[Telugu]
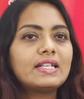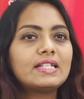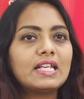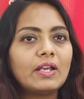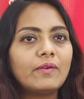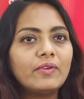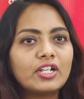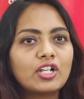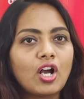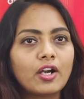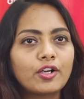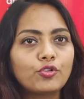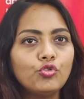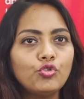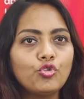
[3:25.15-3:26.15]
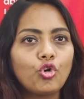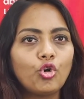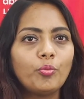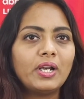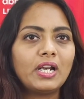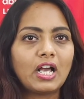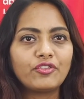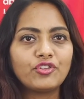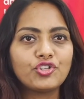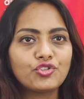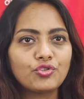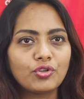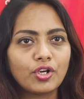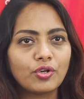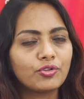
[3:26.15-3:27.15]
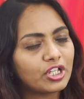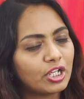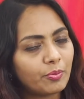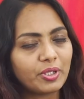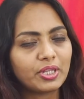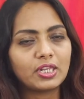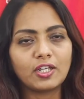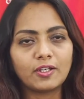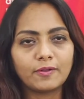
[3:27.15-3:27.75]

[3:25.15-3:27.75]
డేవిడ్ కార్డ్కు నోబెల్ అందిస్తున్నట్లు తెలిపింది